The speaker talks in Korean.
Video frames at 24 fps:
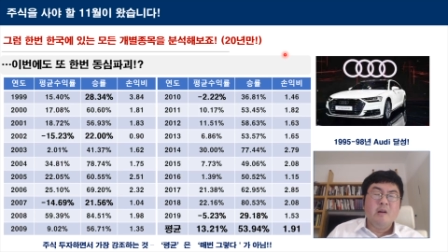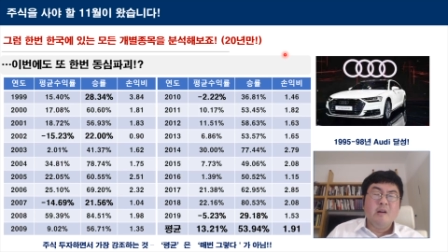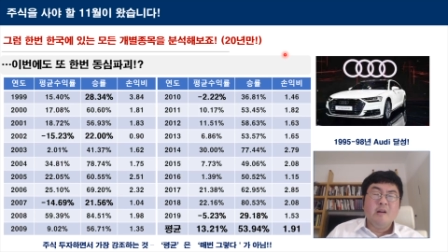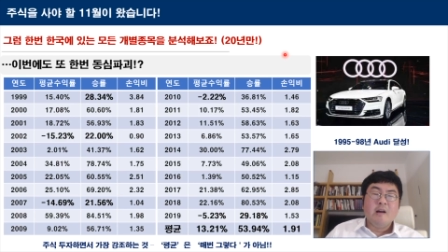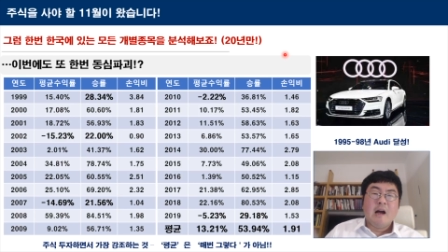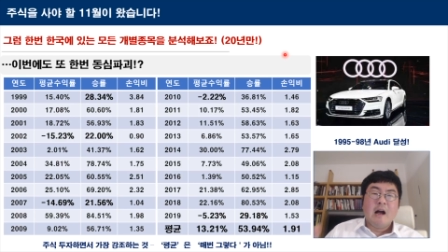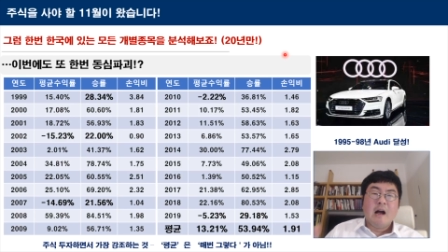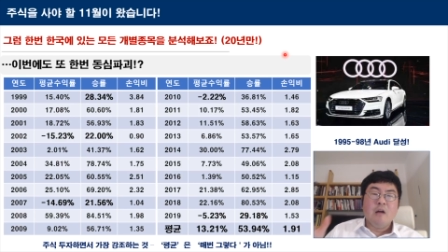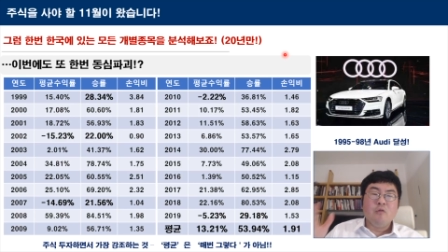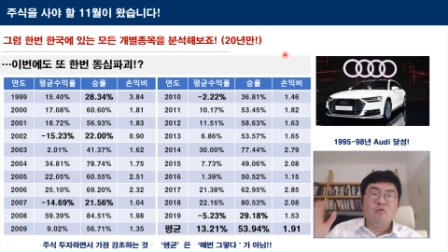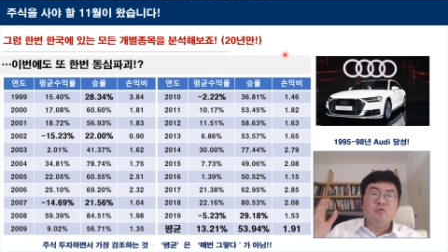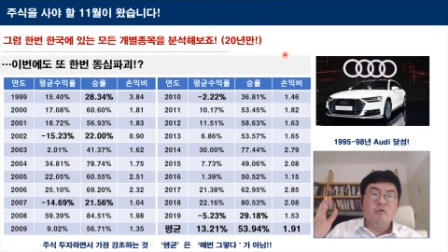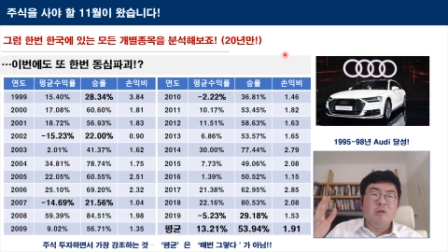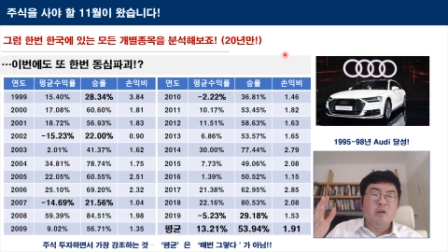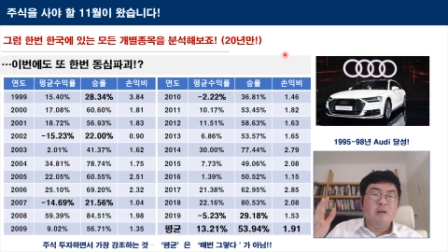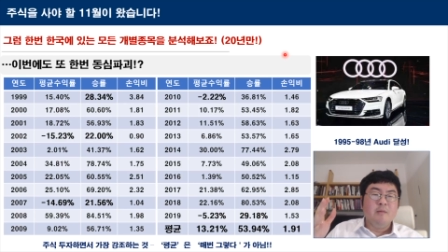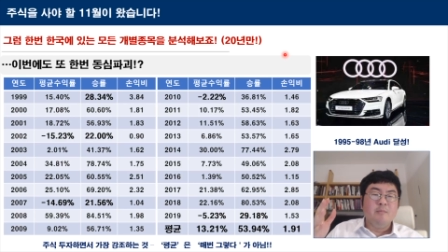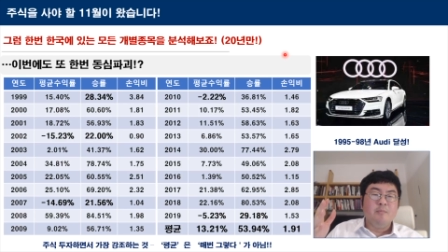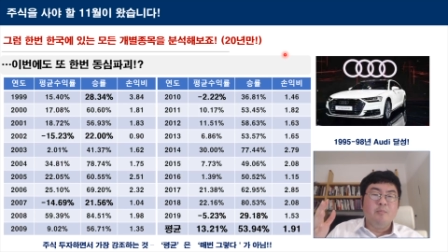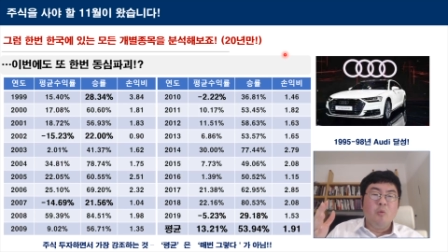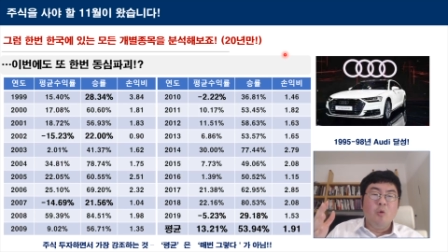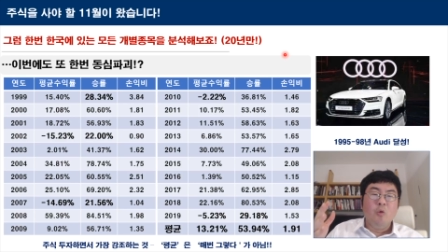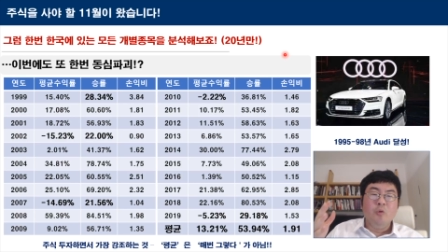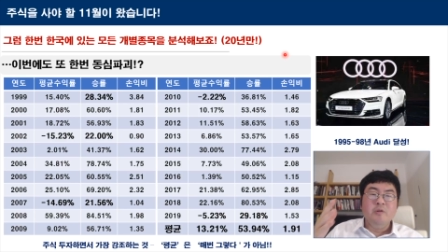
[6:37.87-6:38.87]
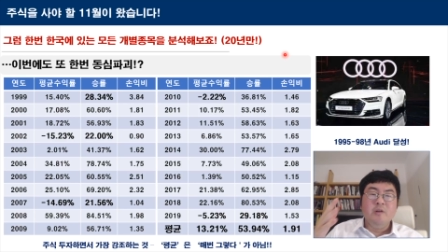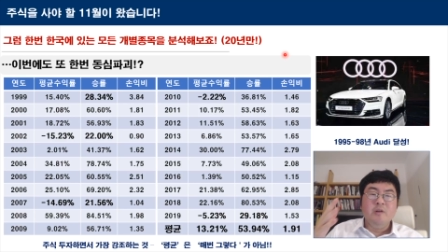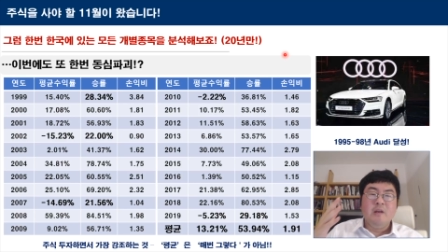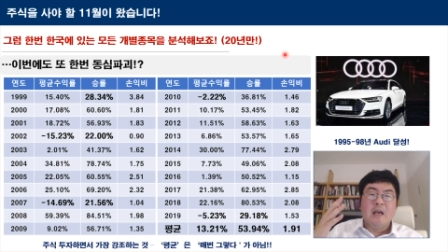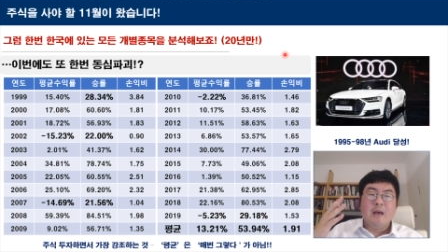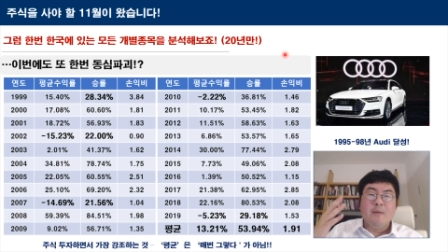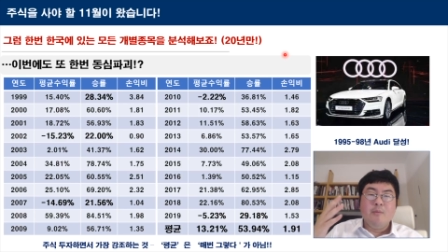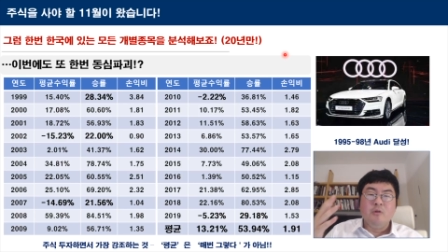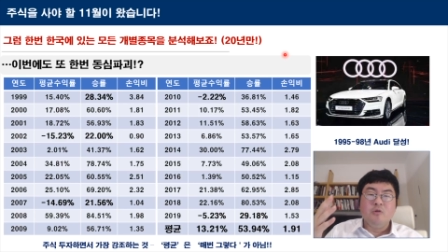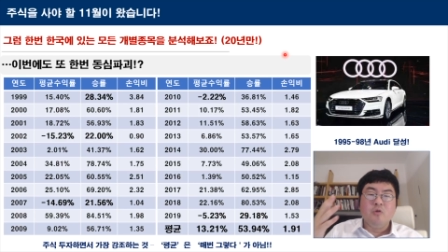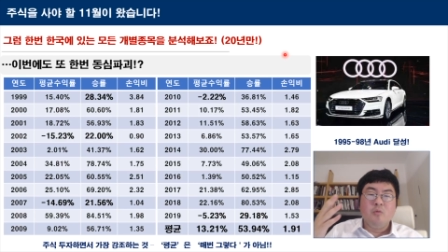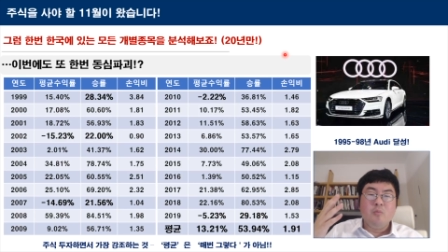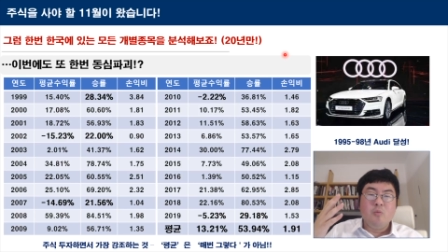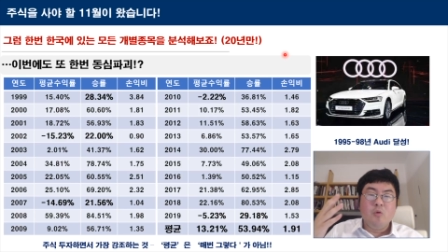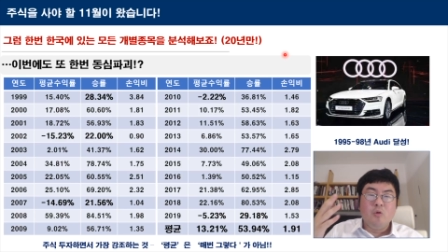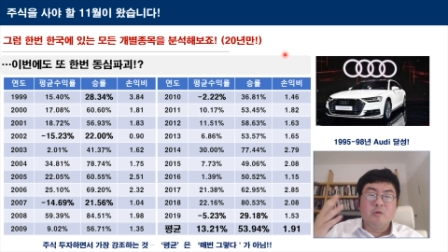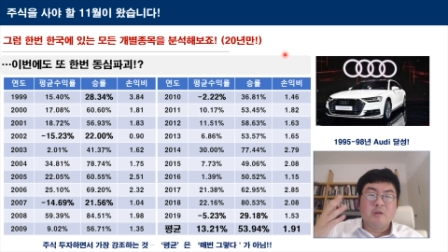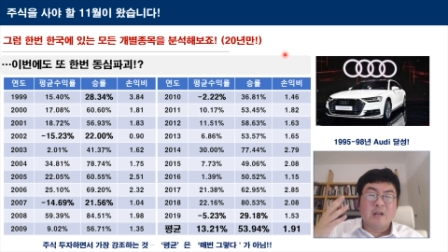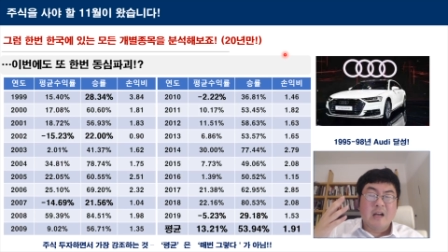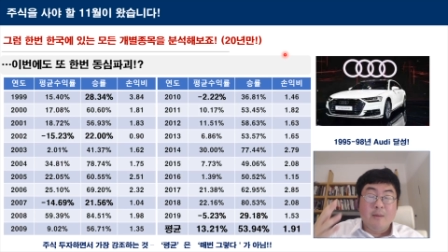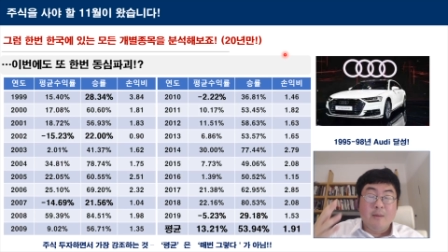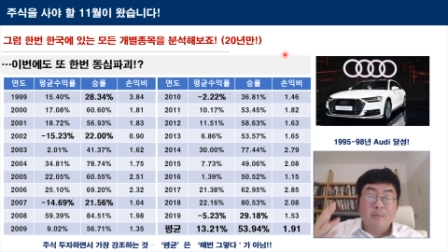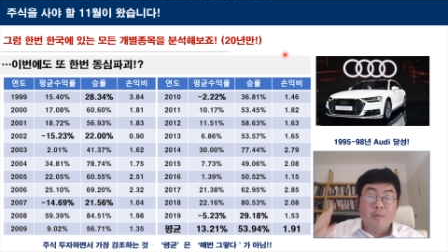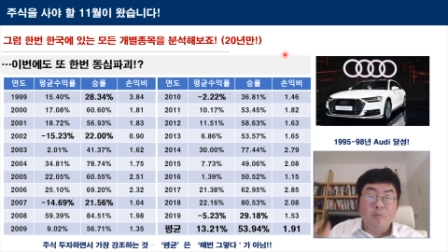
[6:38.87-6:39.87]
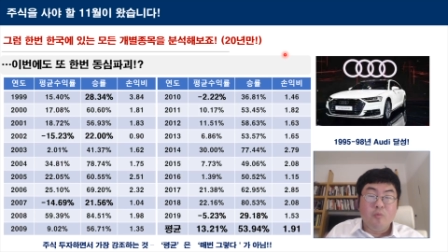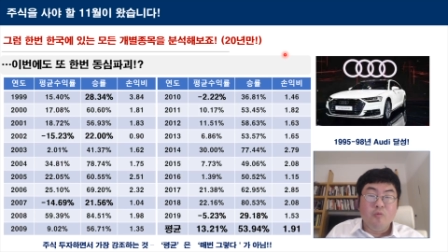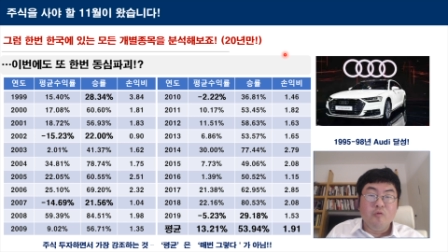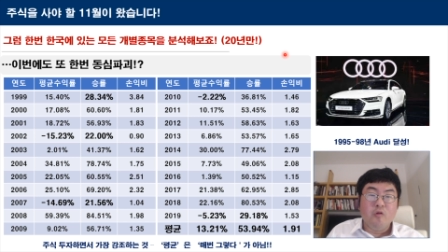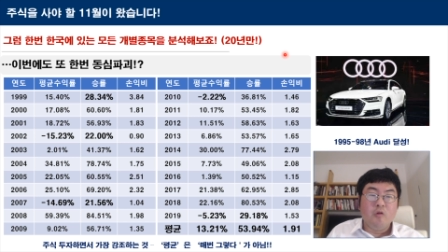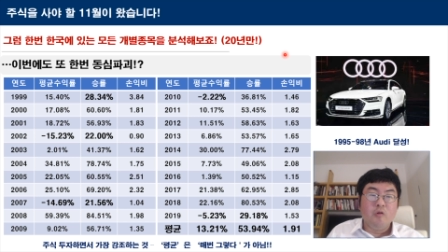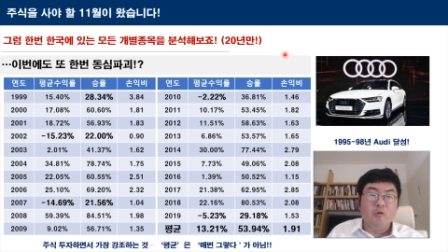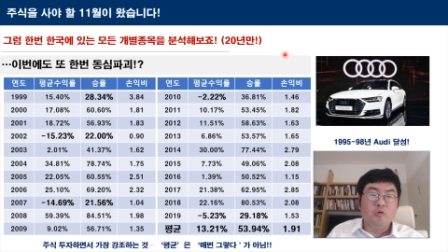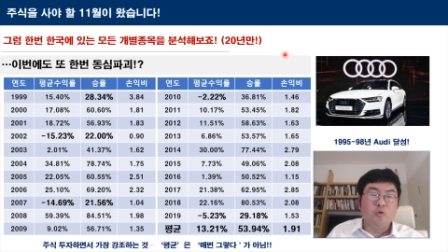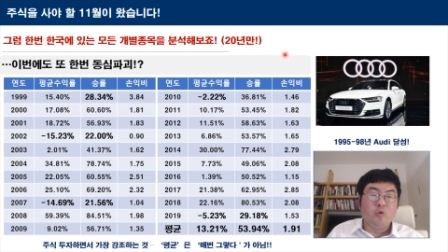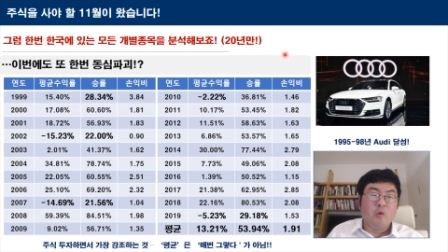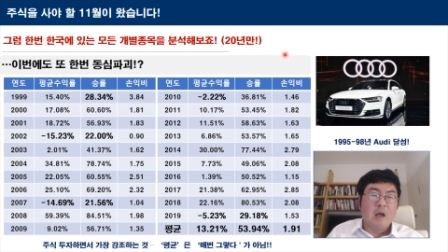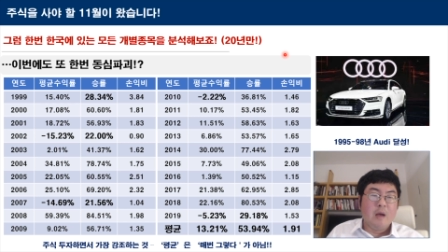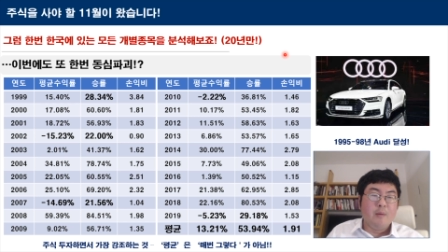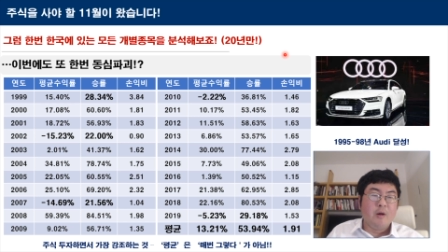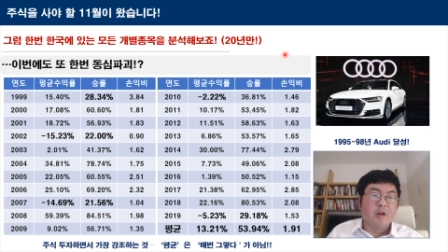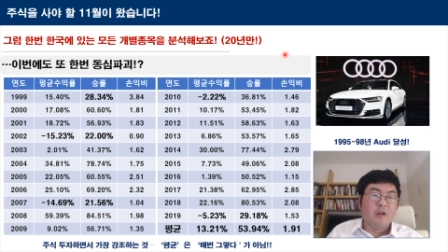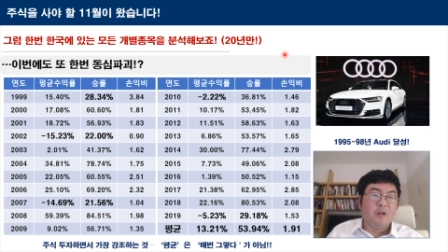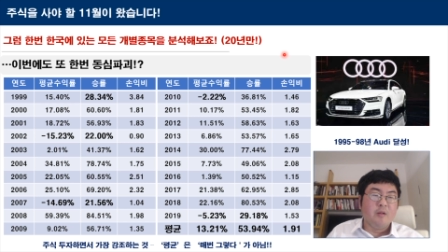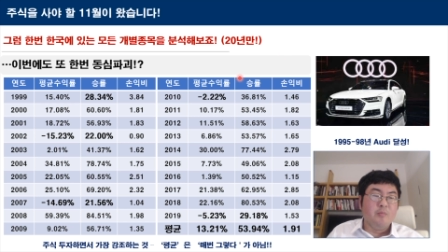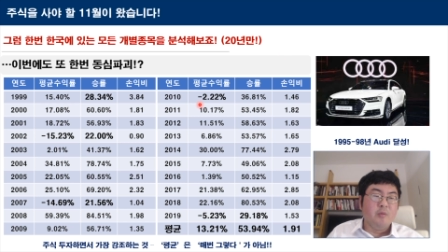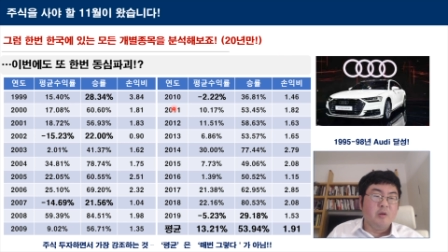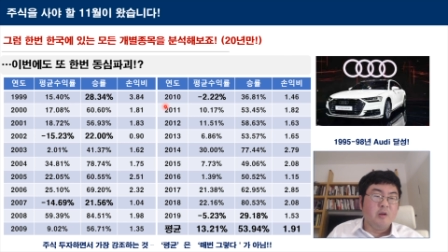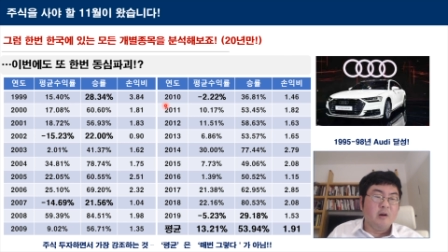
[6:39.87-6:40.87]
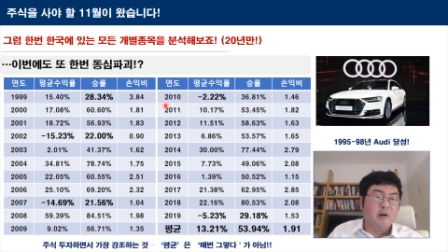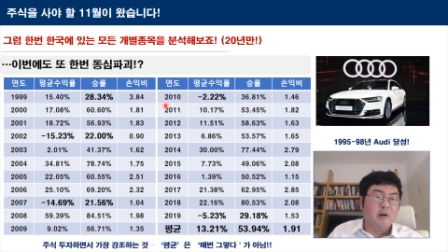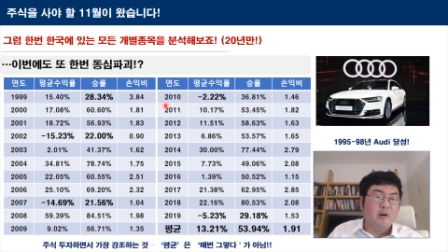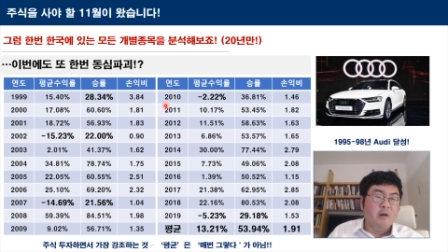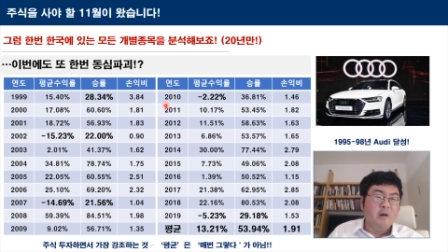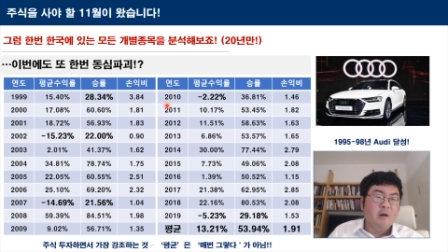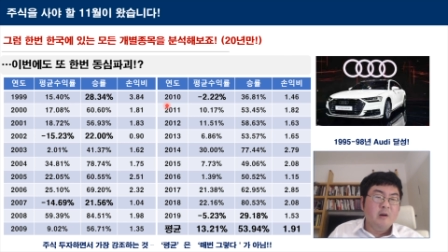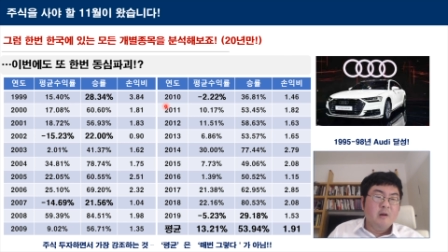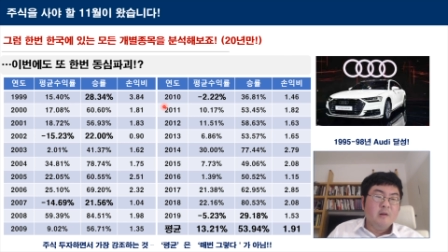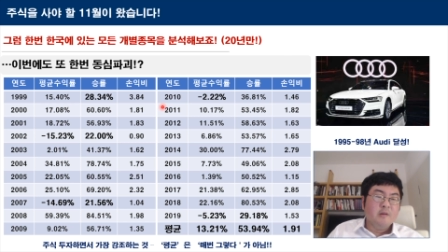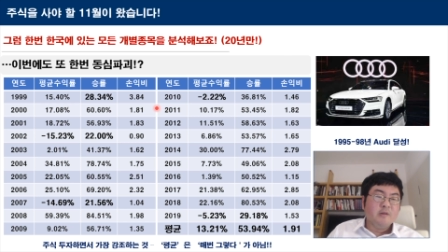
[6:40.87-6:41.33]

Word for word: 한국인은 모든 개별 종목을 다 한번 분석을 또 해봤습니다.